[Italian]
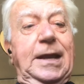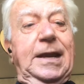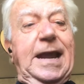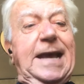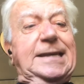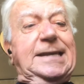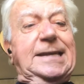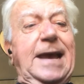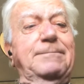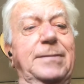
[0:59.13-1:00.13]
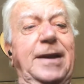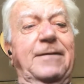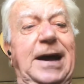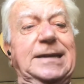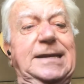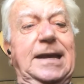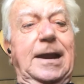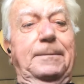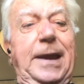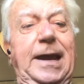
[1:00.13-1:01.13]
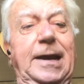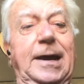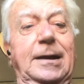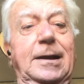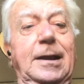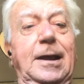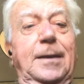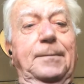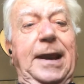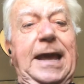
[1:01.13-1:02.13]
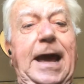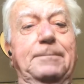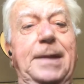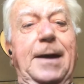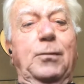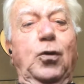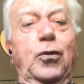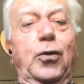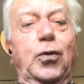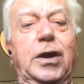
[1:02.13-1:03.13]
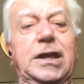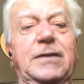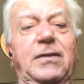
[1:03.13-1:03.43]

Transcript: ne è sempre valsa la pena, perché abbiamo l'onore di